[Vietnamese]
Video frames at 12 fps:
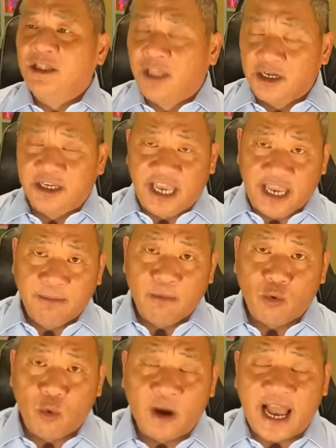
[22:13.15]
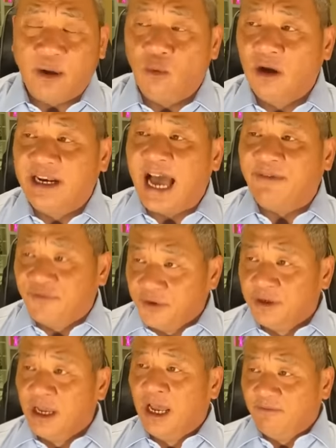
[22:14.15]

thực hiện một cuộc hải quân đa phương